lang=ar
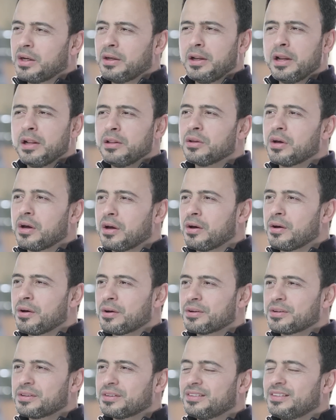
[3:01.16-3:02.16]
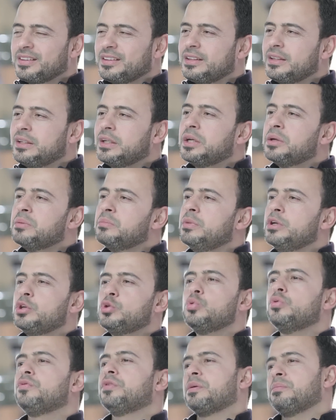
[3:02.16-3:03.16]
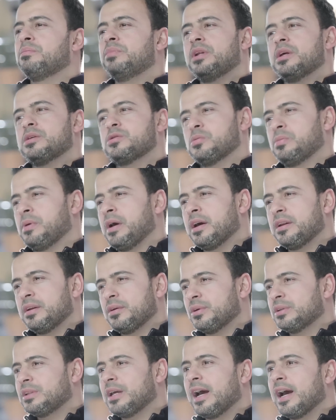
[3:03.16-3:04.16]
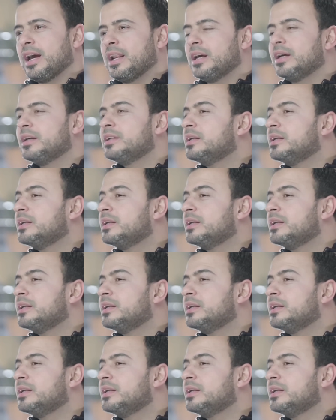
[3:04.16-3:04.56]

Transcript: ليل نهار بيشوف ربنا سبحانه وتعالى